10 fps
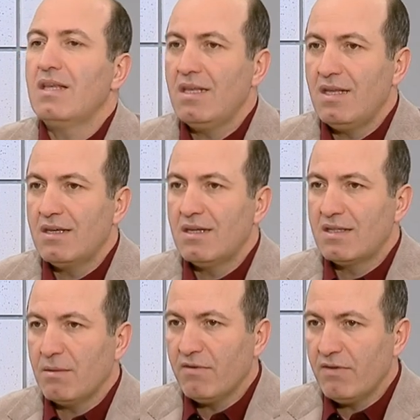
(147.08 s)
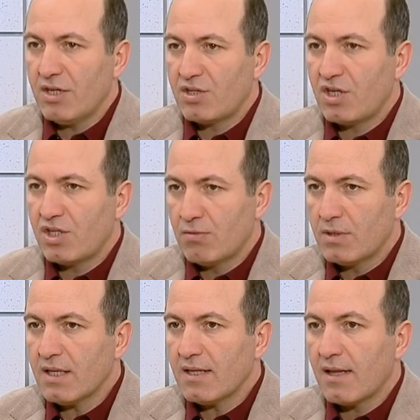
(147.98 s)
и добиваются
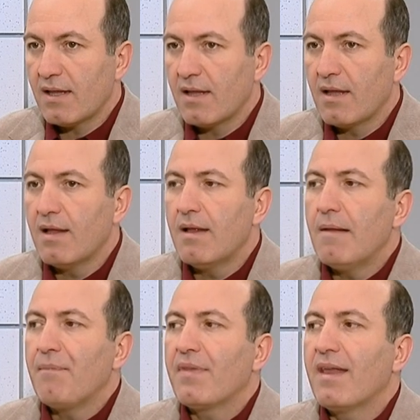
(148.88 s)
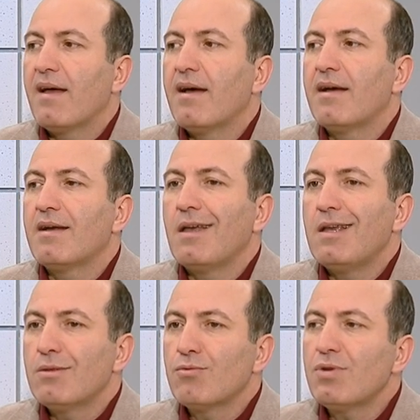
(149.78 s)
результата, э,
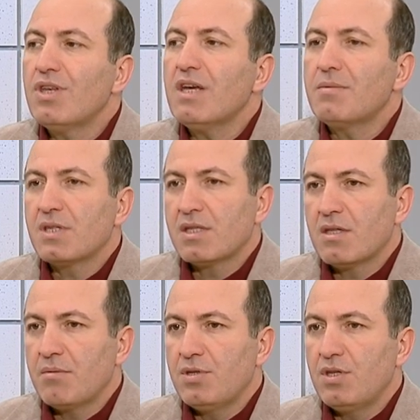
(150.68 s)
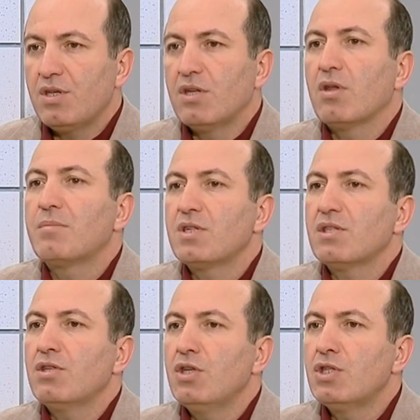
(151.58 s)
и другие общественные объединения,
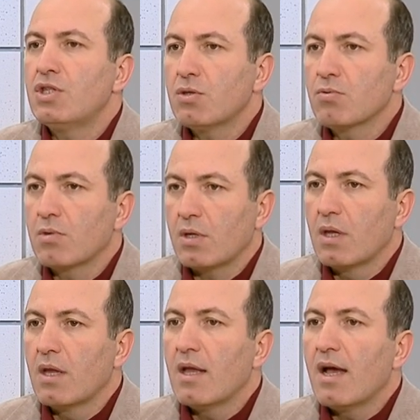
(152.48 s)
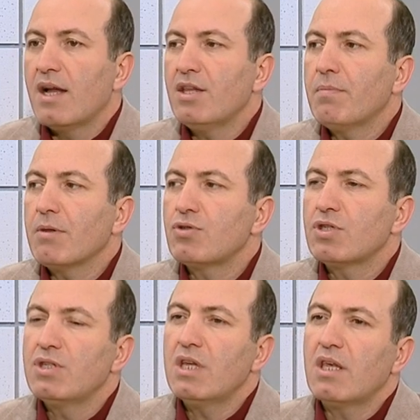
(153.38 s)
общественные институты, они
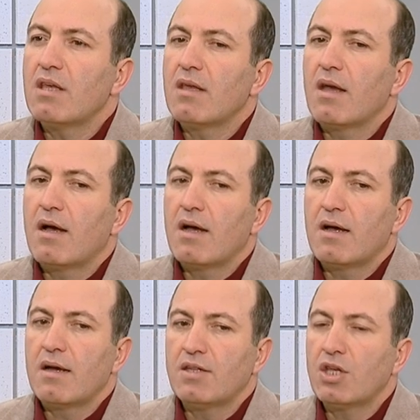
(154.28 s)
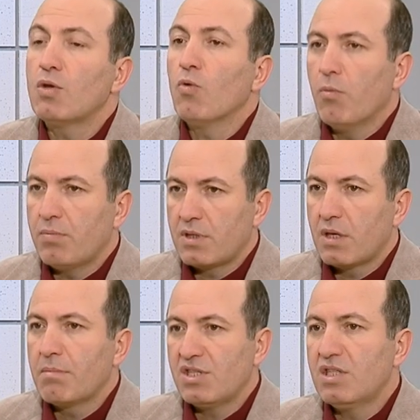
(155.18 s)
получат некий, а, некий опыт,
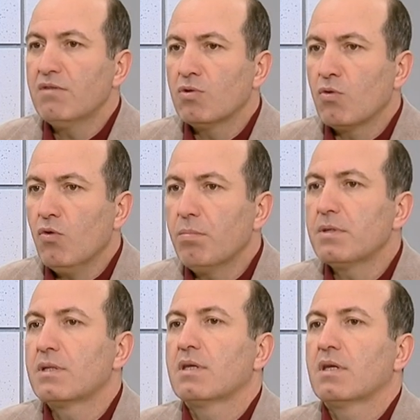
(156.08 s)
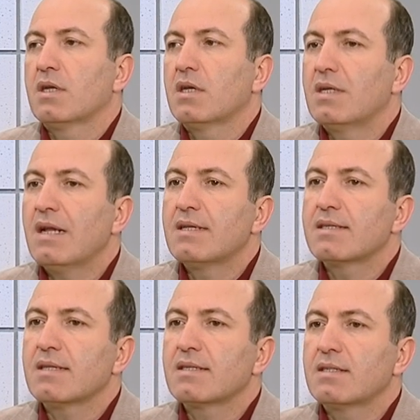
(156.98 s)
позитивный опыт э,
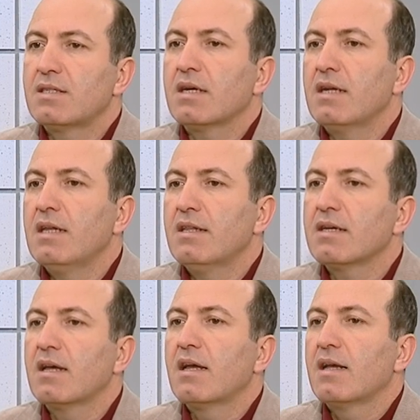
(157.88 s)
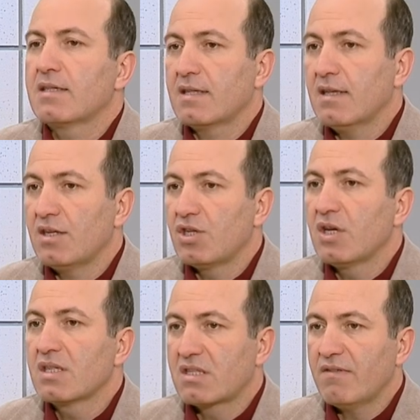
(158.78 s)
реализации тех или иных задач,
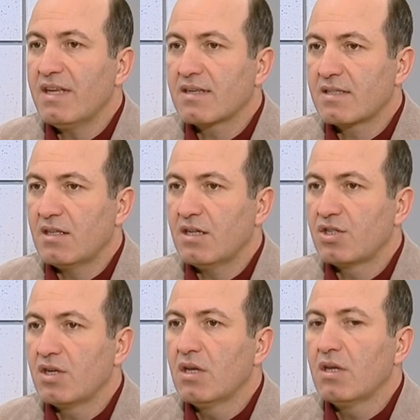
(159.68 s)
своих задач.